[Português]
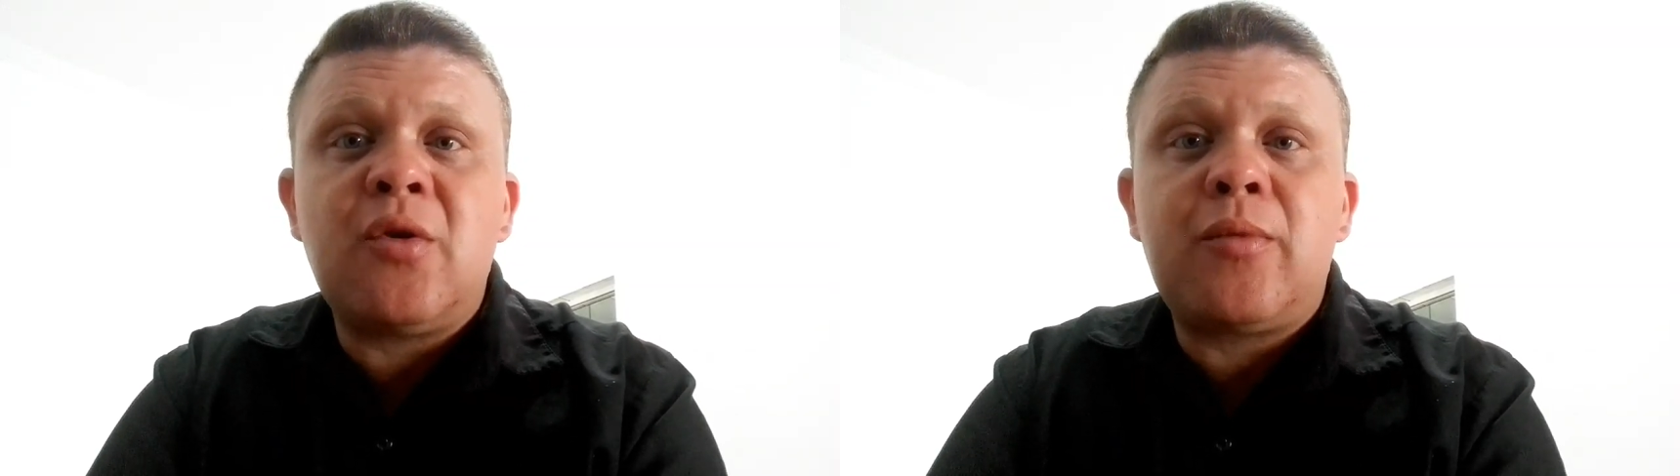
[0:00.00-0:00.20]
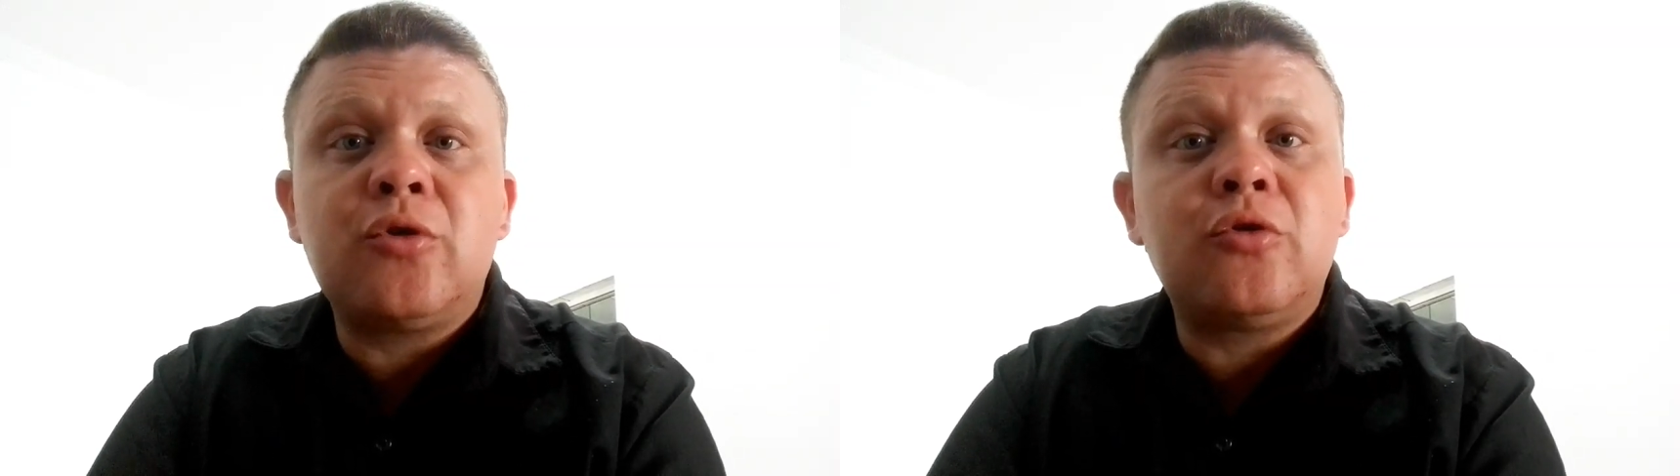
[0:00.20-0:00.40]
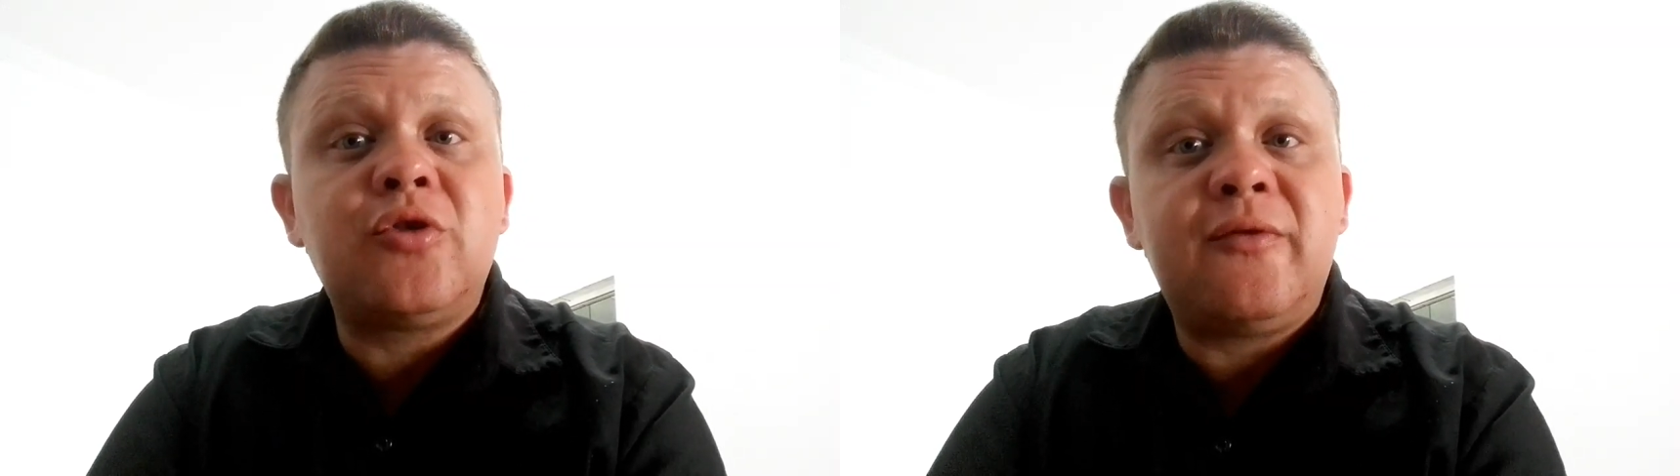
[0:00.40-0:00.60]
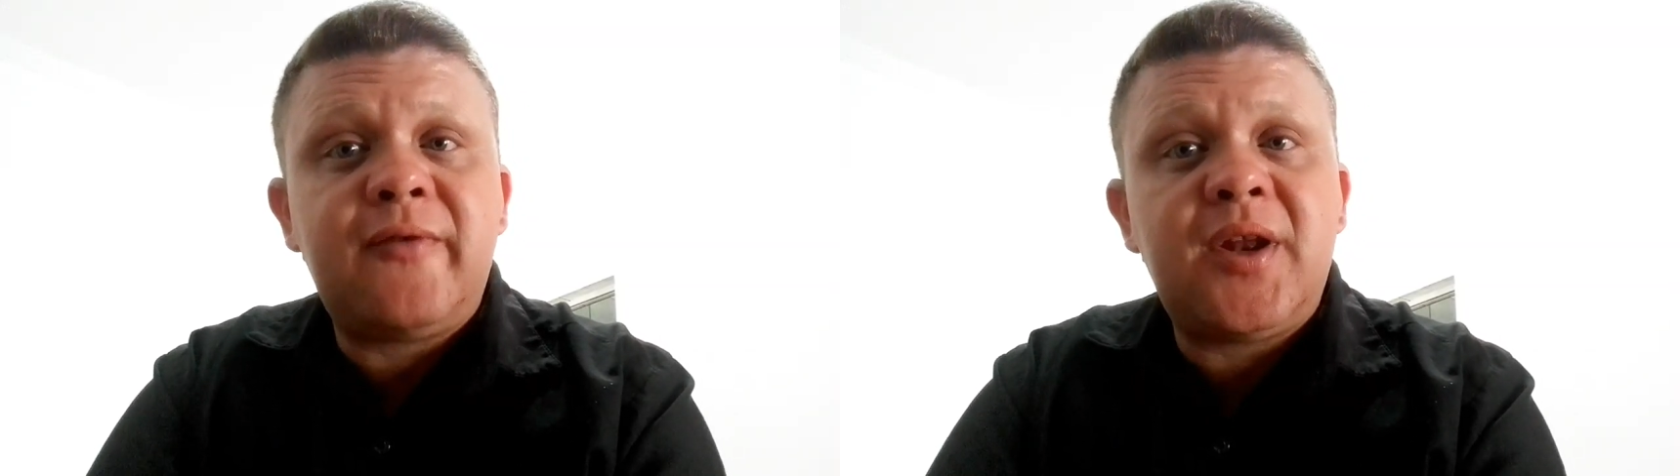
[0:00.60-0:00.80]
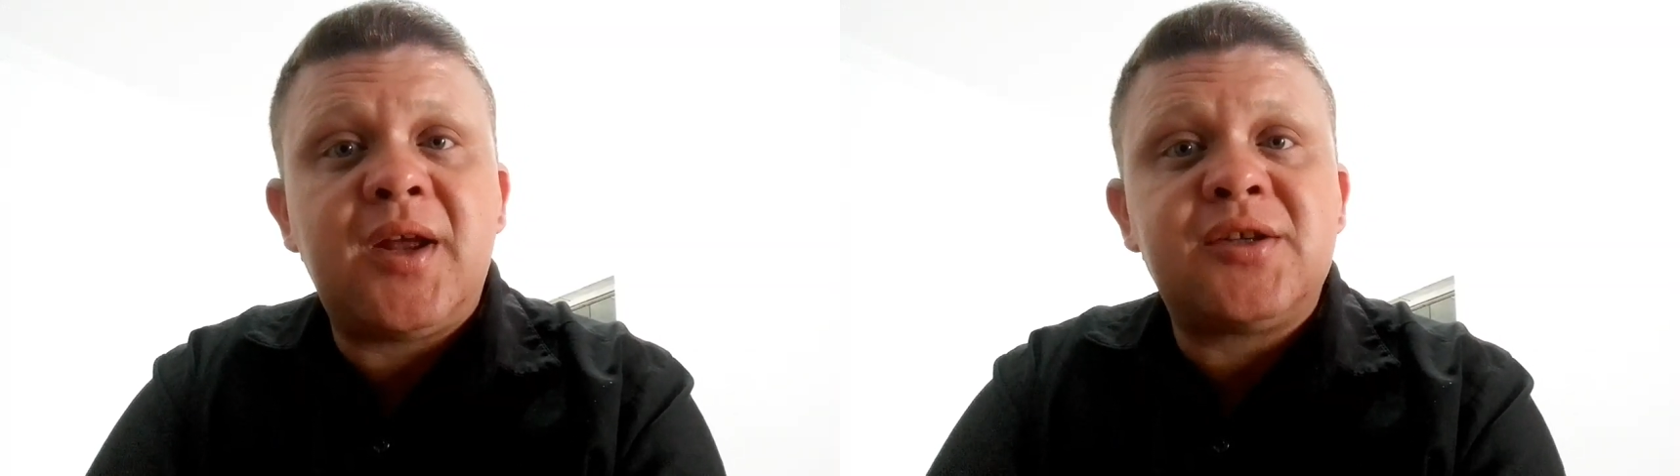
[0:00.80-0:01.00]
é um produto
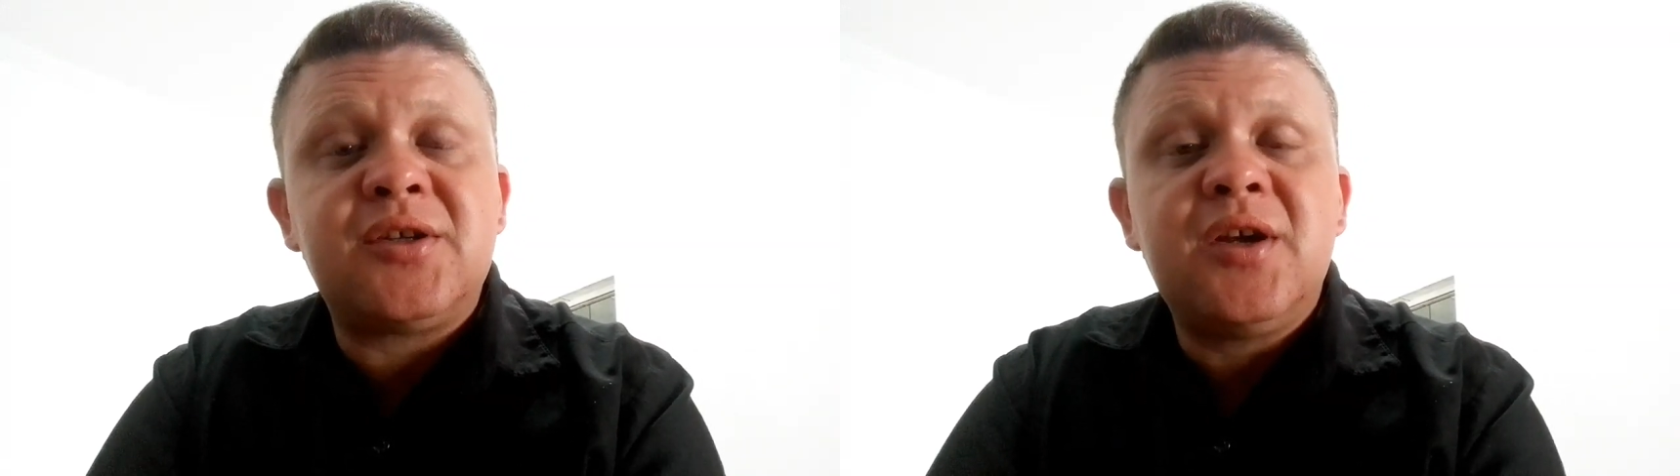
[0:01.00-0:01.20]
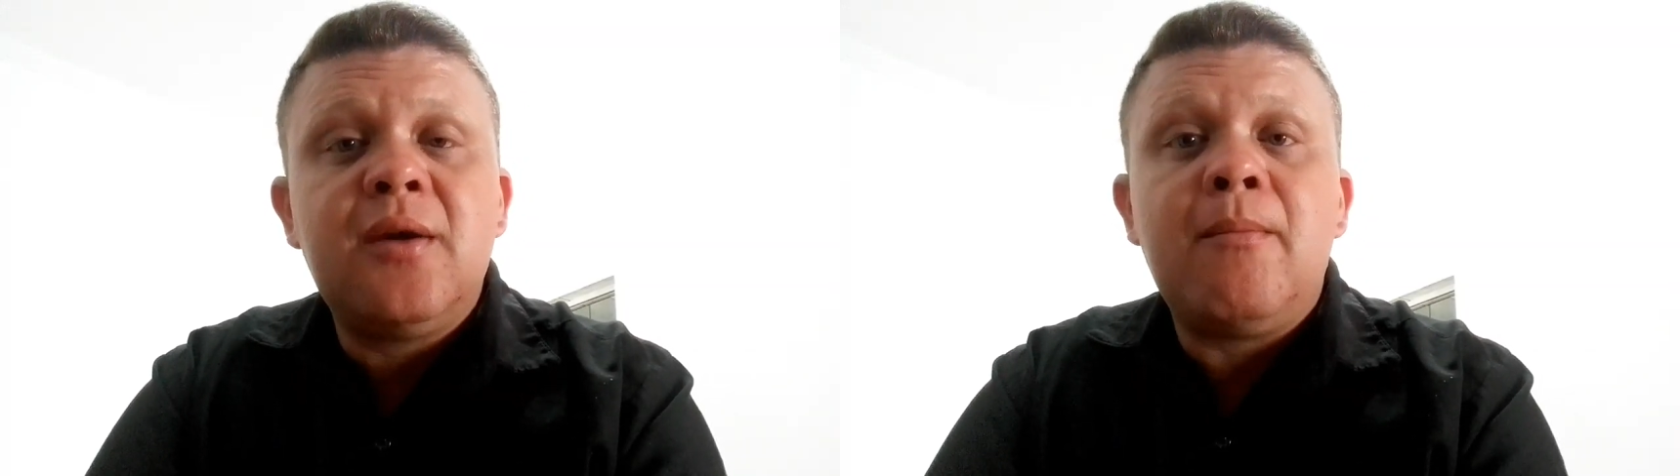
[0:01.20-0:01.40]
diferente.